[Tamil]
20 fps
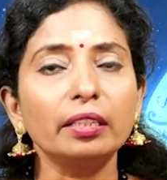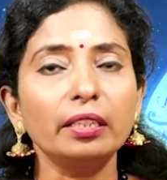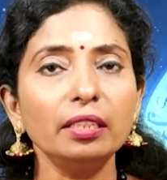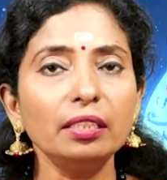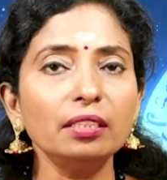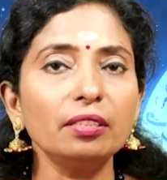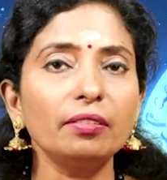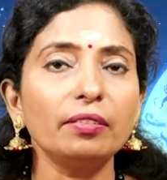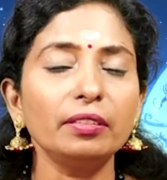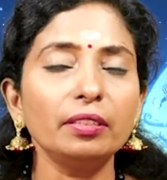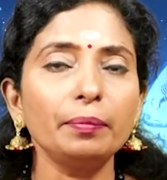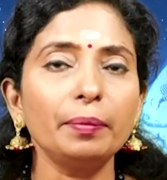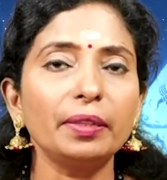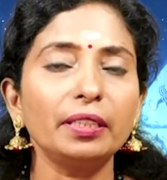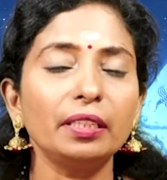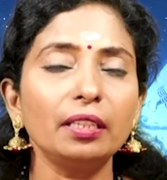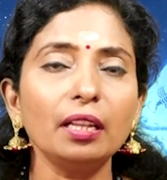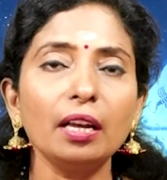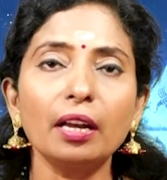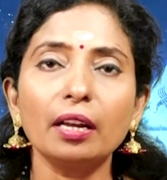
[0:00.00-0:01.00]
இன்று வந்து
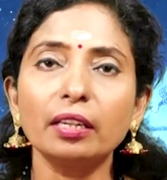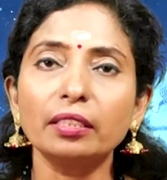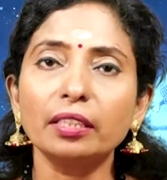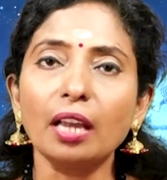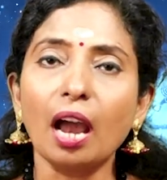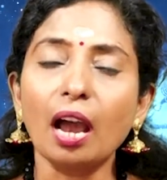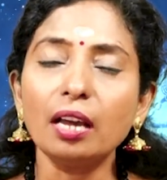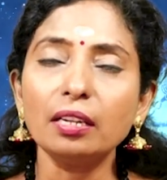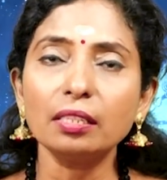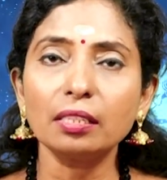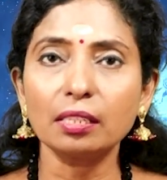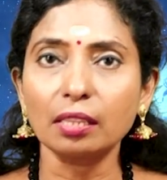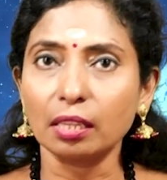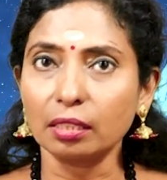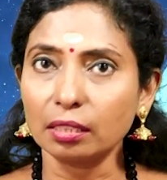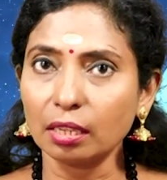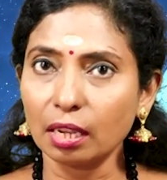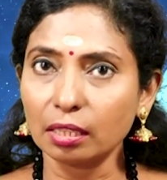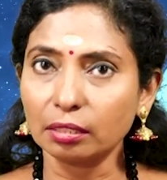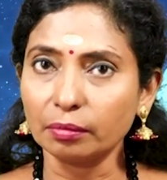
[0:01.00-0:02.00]
பார்த்திங்கன்னா யாருக்கு
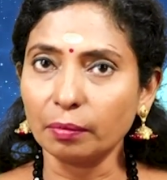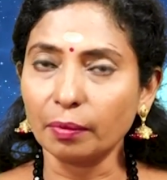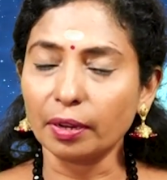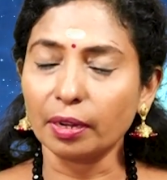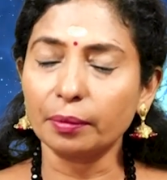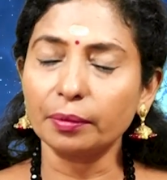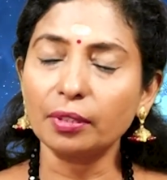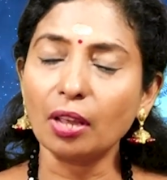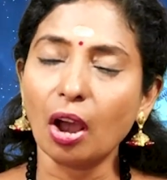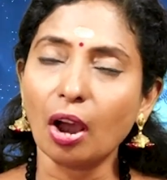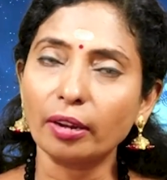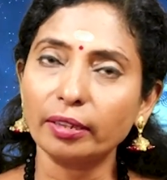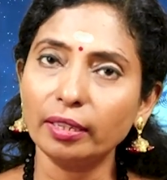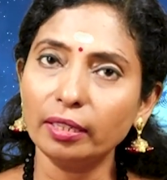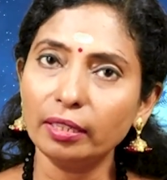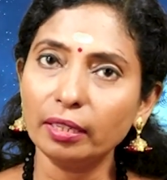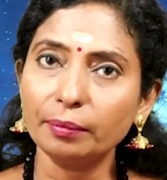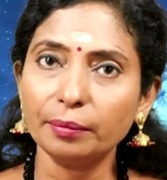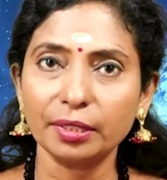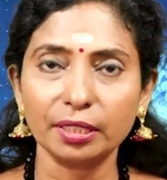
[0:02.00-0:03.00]
சந்திராசிரமம் வந்து
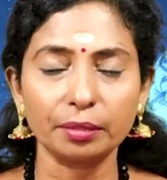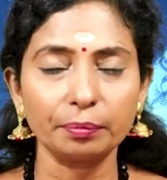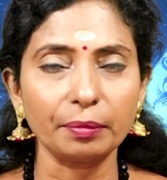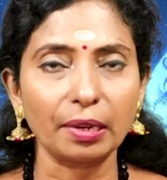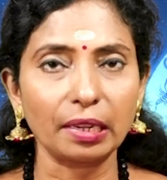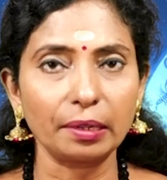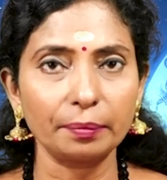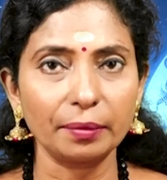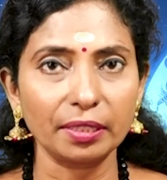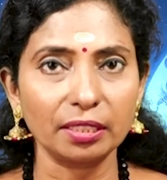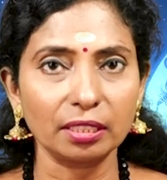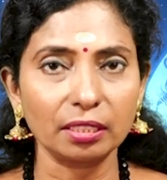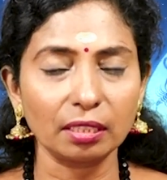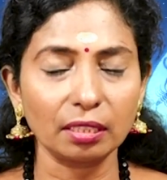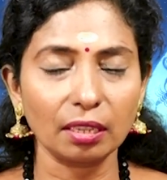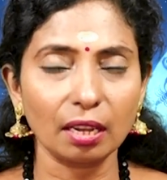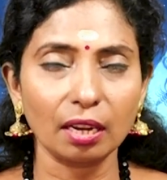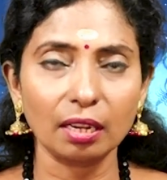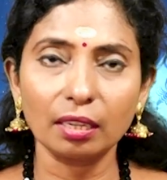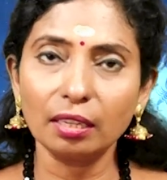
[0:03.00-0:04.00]
ஆயில்யம் மற்றும் மகன்
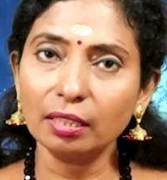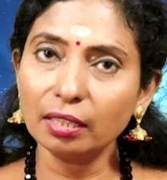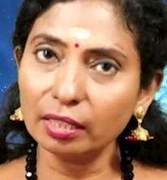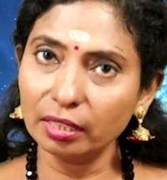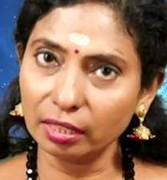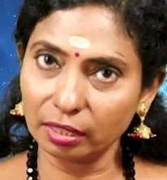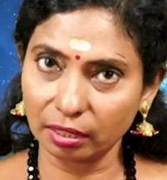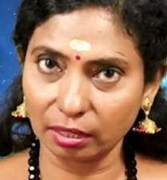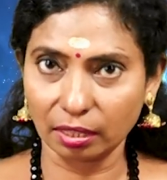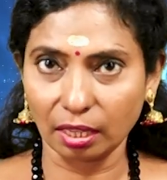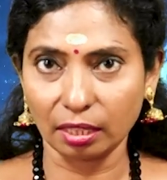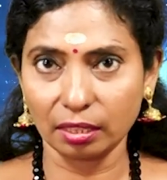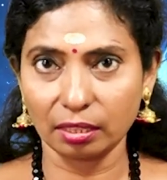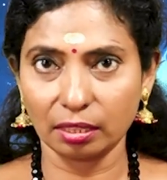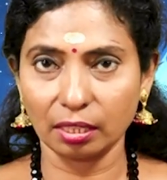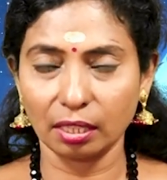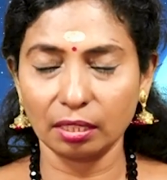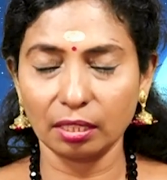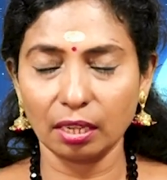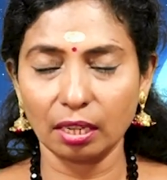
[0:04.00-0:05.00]
நட்சத்திரக்காரர்களுக்கு இன்று
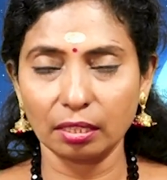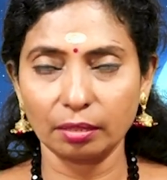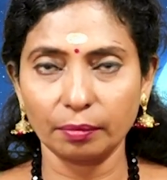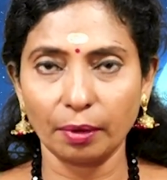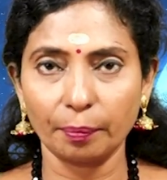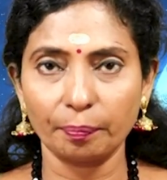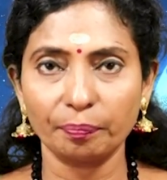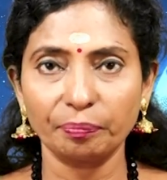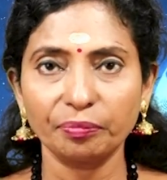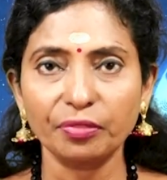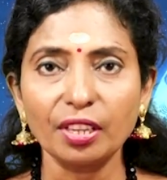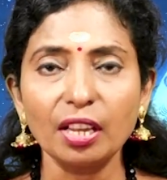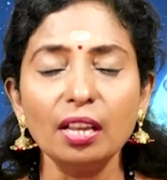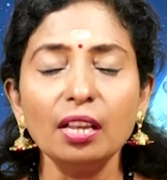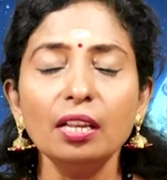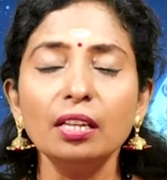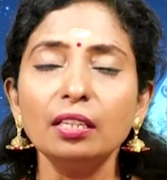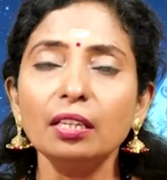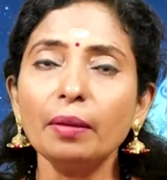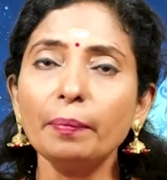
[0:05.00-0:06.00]
சந்திராசிரமம்
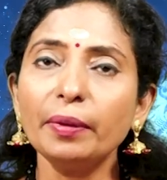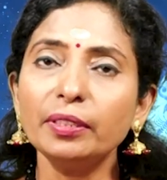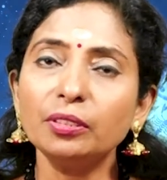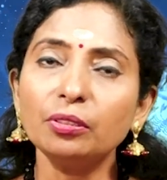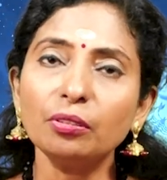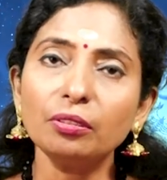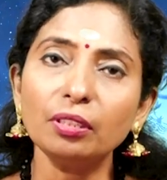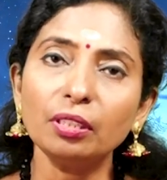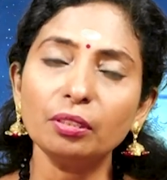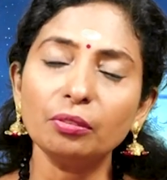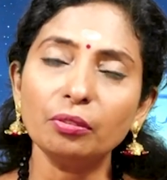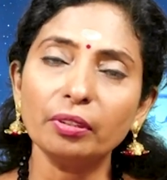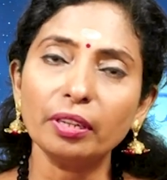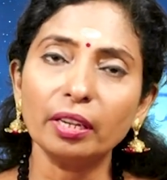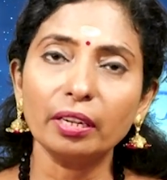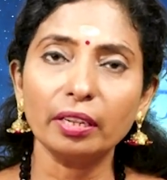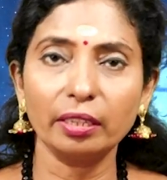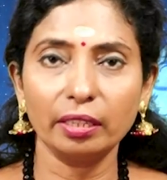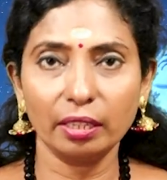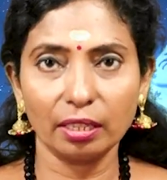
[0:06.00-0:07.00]
நம்ம ஜோதிட
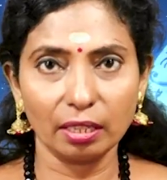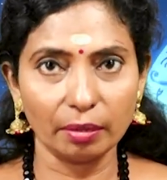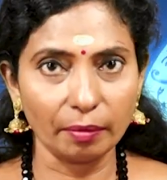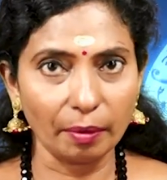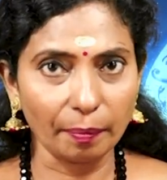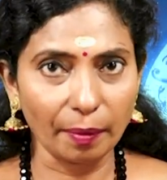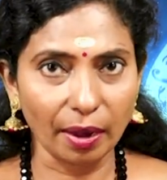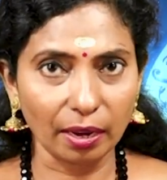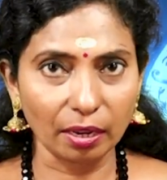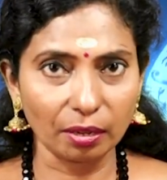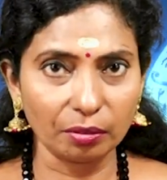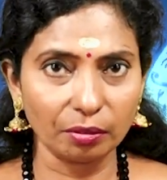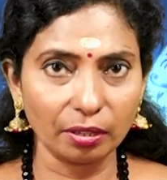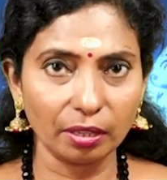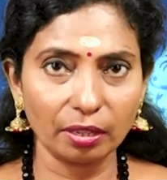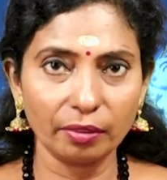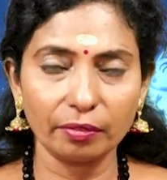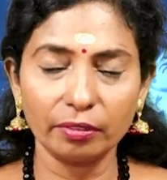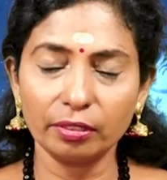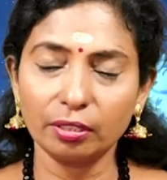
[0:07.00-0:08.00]
துளிகளை இன்றைக்கி நம்ம
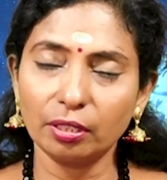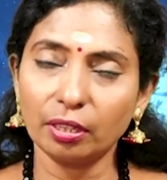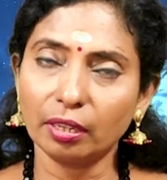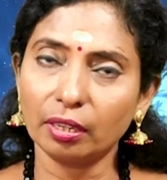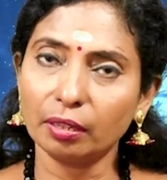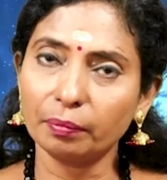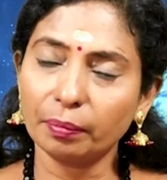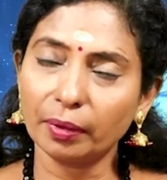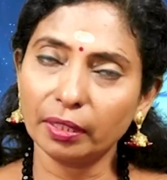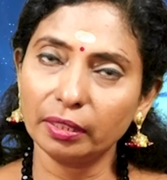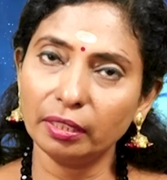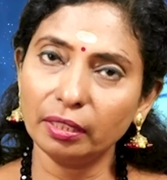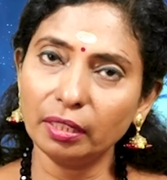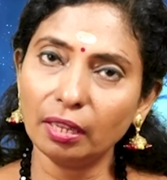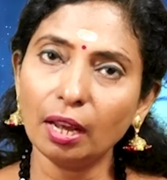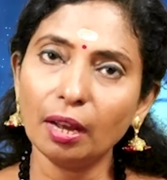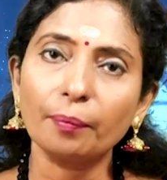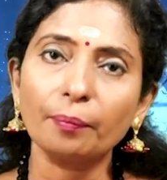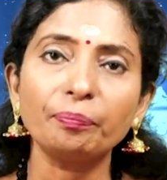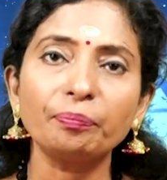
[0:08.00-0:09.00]
பார்க்கக்கூடிய விஷயம் என்னென்னு பார்த்தீங்கன்னா